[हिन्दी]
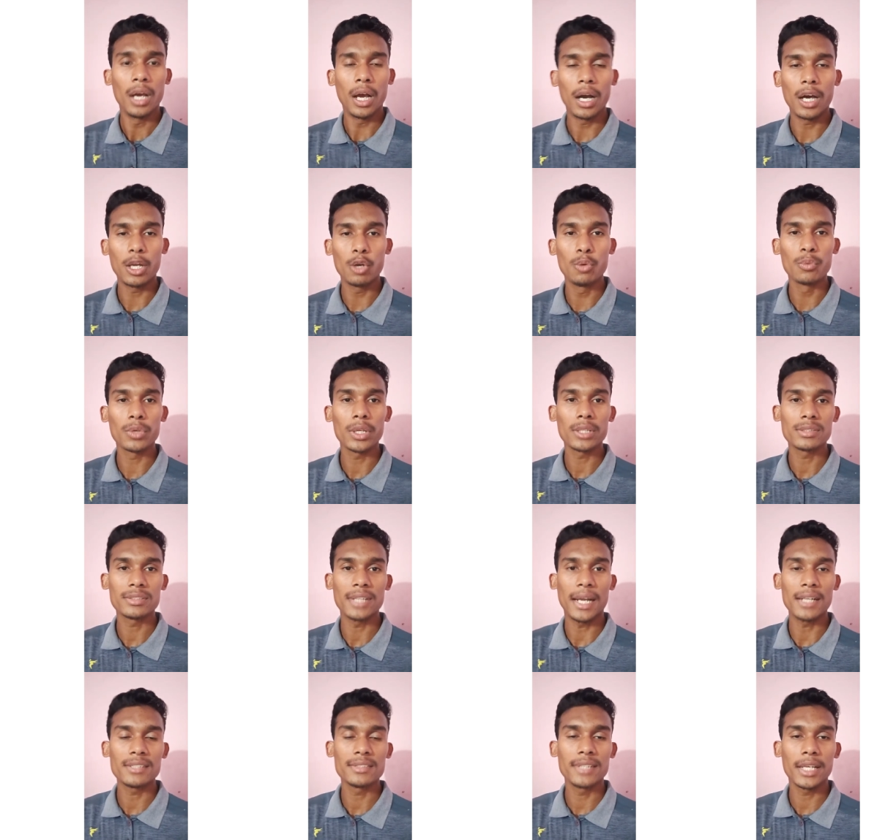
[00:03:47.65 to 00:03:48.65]
अगर उनके
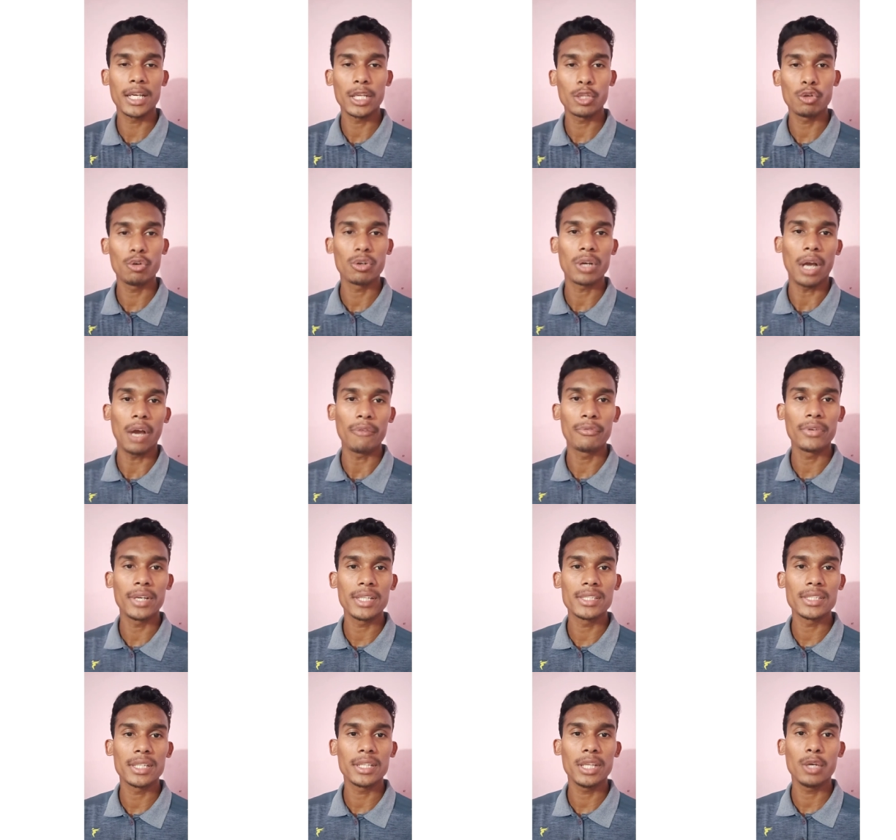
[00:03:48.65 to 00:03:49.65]
स्टैट्स देखें तो वो काफ़ी
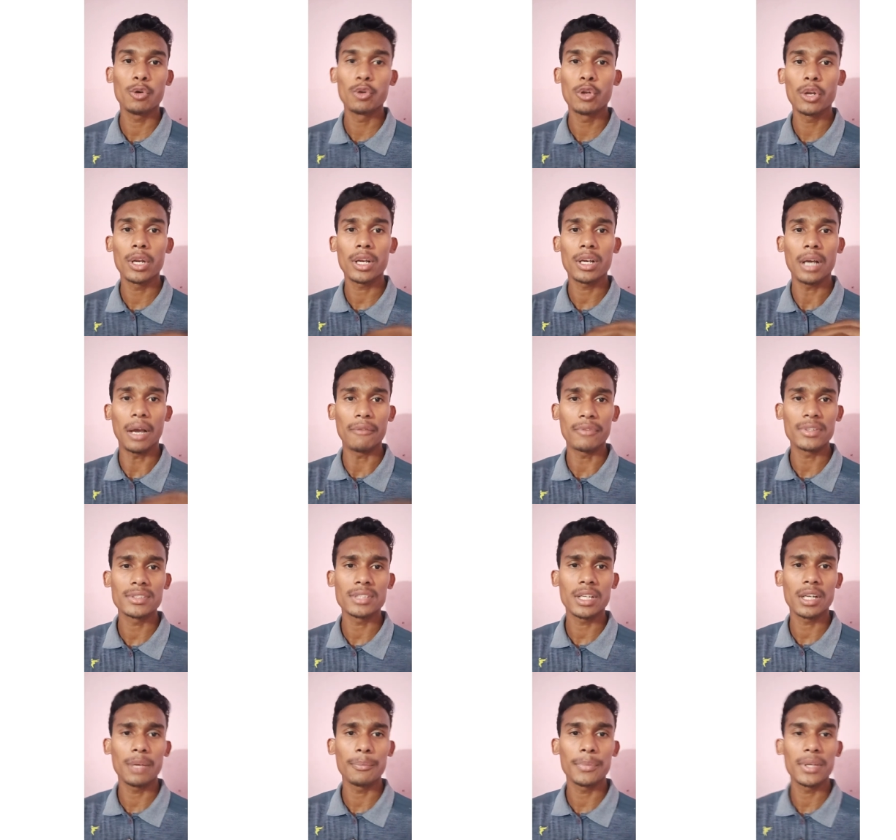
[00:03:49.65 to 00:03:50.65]
अच्छे थे उन्होंने काफ़ी
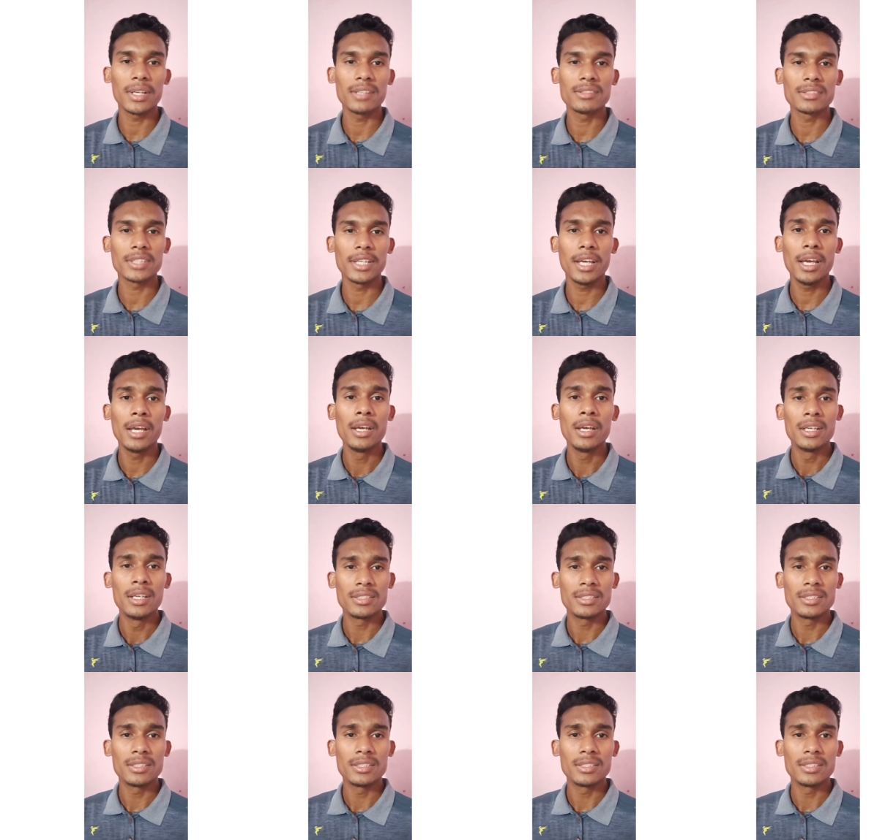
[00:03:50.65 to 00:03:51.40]
सारे अपेयरेंस किए